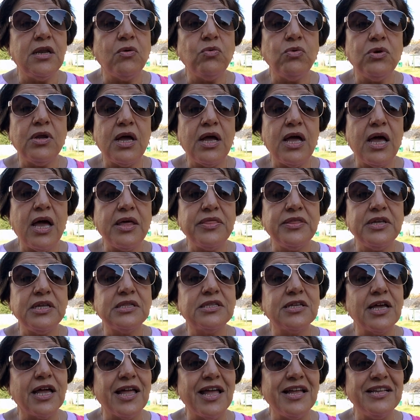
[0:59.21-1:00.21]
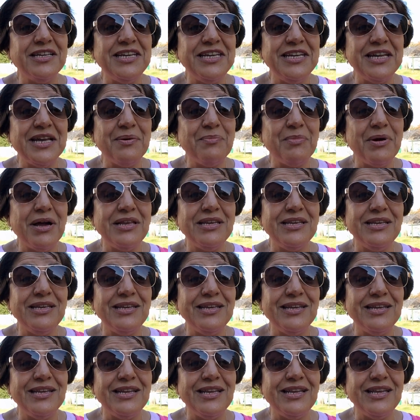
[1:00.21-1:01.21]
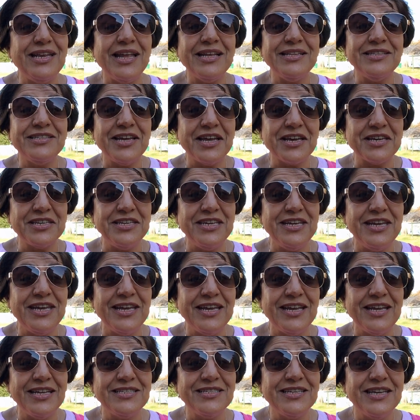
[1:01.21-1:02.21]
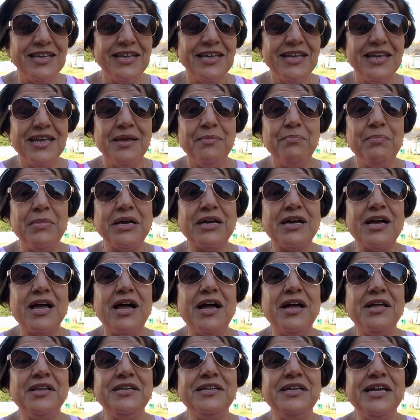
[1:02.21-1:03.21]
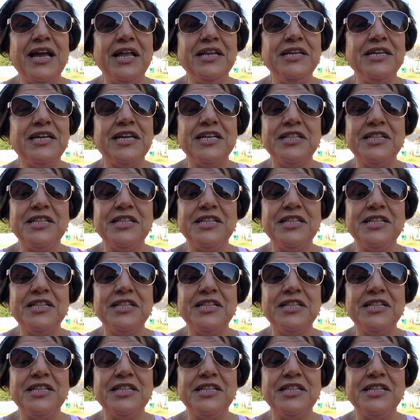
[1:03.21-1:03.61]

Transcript: لولا هذه التقنية مال الانترنت مكان يعني